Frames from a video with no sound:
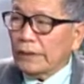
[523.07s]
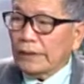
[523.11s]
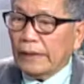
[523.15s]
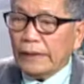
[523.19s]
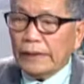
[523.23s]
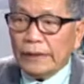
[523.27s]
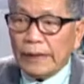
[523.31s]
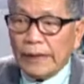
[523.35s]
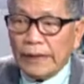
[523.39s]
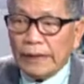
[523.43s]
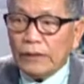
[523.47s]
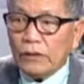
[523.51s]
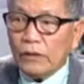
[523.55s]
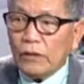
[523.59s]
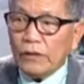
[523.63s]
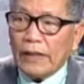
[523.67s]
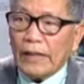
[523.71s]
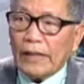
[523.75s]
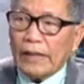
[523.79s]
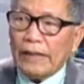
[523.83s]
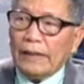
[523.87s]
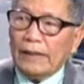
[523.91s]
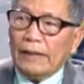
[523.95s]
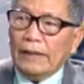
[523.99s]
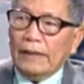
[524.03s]
nhìn thấy rõ
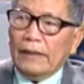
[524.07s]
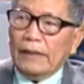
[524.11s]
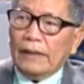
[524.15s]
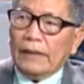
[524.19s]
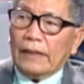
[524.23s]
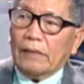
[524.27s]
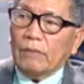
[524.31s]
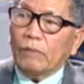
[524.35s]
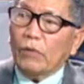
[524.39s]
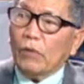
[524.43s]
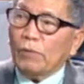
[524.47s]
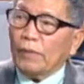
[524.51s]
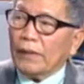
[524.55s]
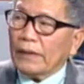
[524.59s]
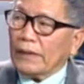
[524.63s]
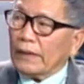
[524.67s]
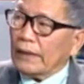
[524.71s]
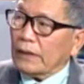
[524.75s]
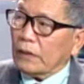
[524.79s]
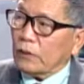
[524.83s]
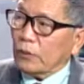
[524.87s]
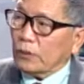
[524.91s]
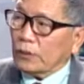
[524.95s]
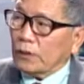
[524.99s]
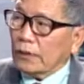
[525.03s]
ràng cái bộ mặt
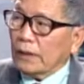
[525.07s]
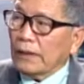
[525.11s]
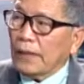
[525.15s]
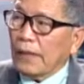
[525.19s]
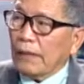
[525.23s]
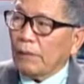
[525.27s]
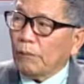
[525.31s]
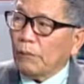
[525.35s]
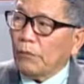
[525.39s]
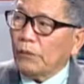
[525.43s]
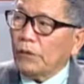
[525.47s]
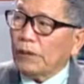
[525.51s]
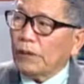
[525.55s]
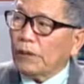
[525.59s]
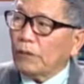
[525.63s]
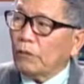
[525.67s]
thật của tất cả mọi người